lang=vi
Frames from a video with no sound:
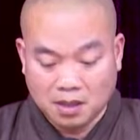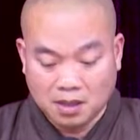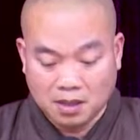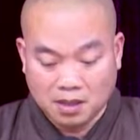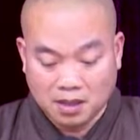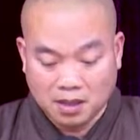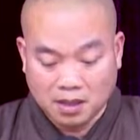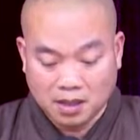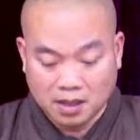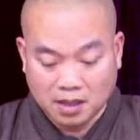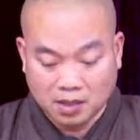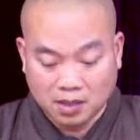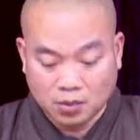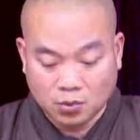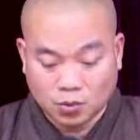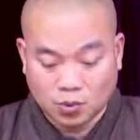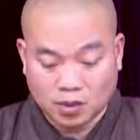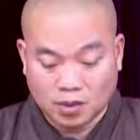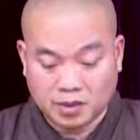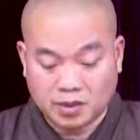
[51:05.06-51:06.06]
lệ
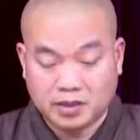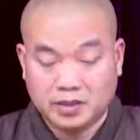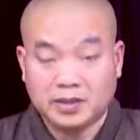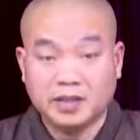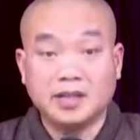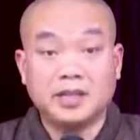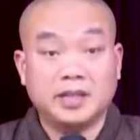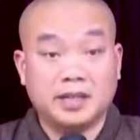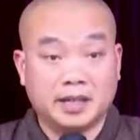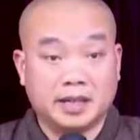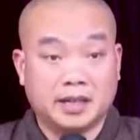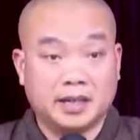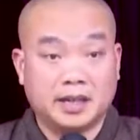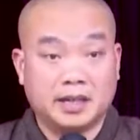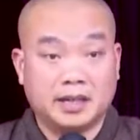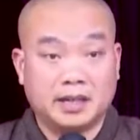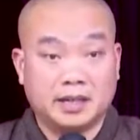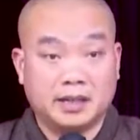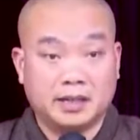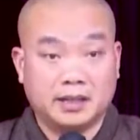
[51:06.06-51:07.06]
thuộc giới địa.
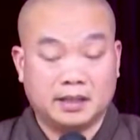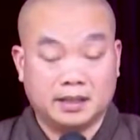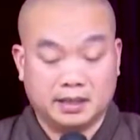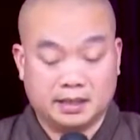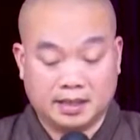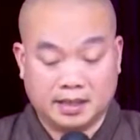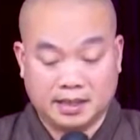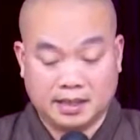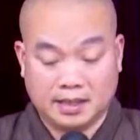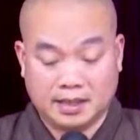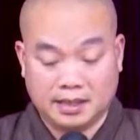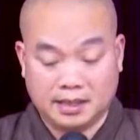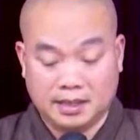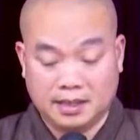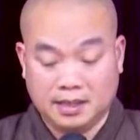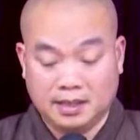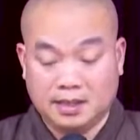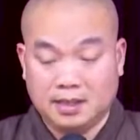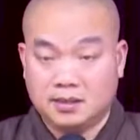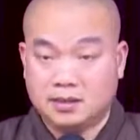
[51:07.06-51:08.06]
À,
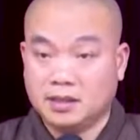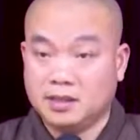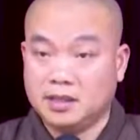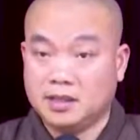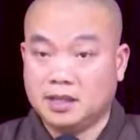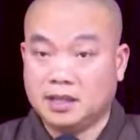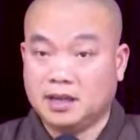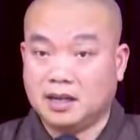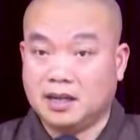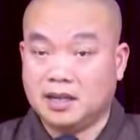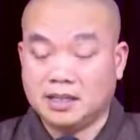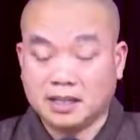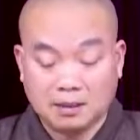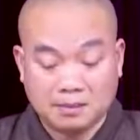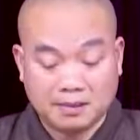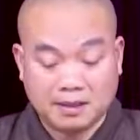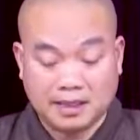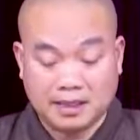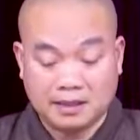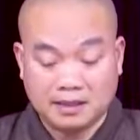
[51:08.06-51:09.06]
giới địa là ở
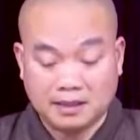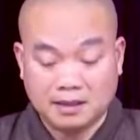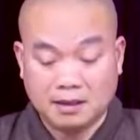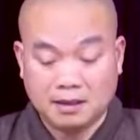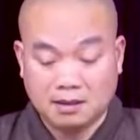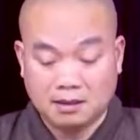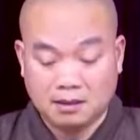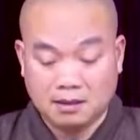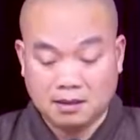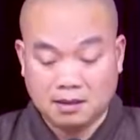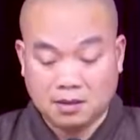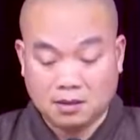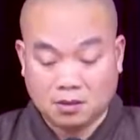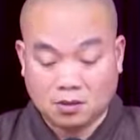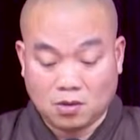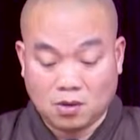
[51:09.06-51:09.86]
trong cảnh giới đó.